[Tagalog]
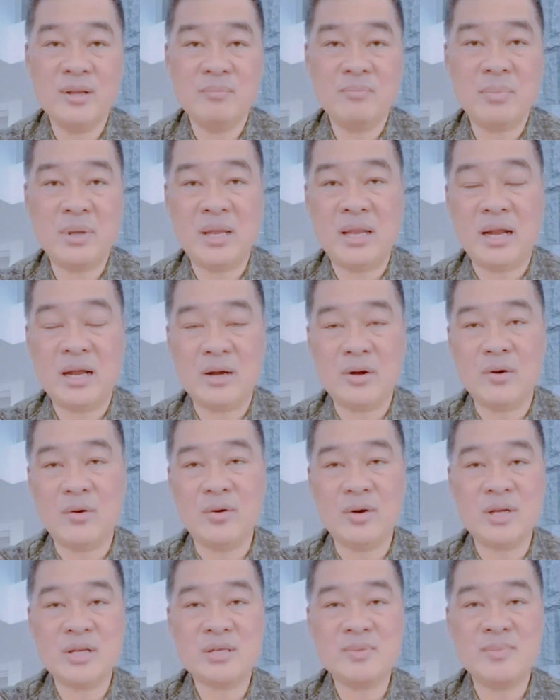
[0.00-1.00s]
bilang
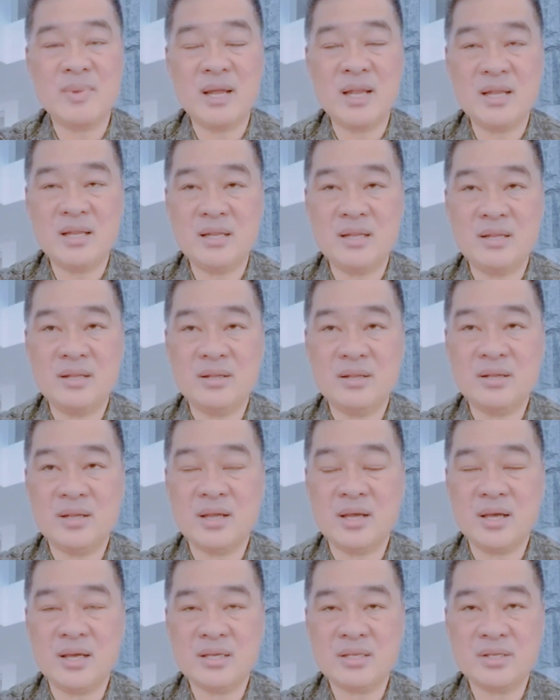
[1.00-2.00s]
congressman.
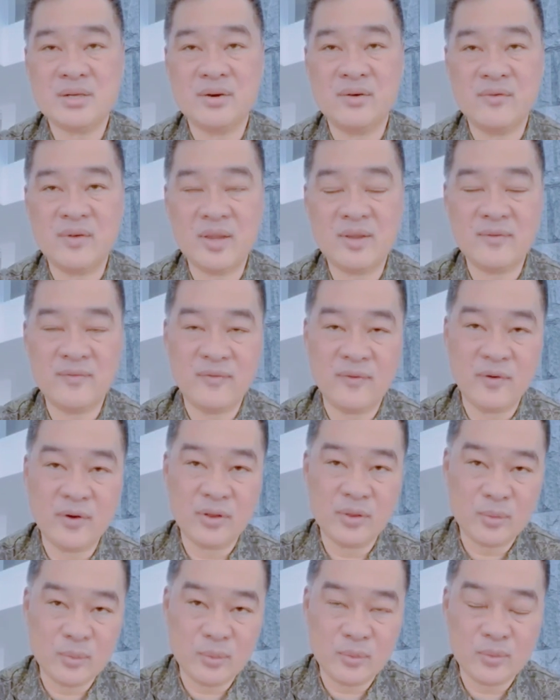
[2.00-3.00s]
Uh, served for
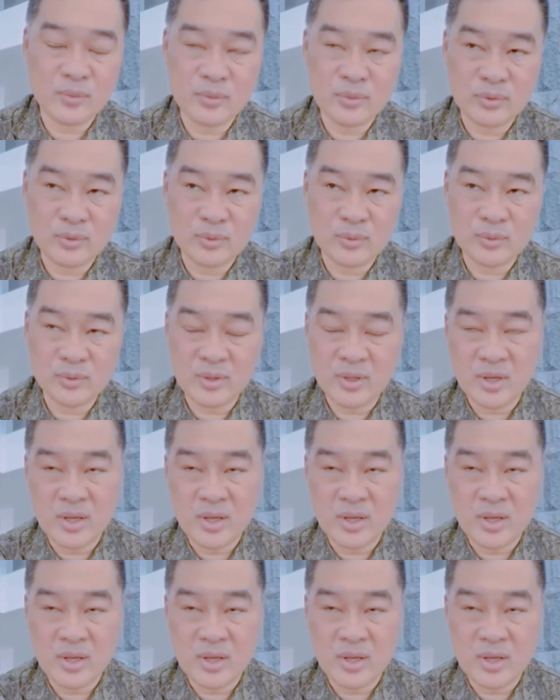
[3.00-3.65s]
two, two,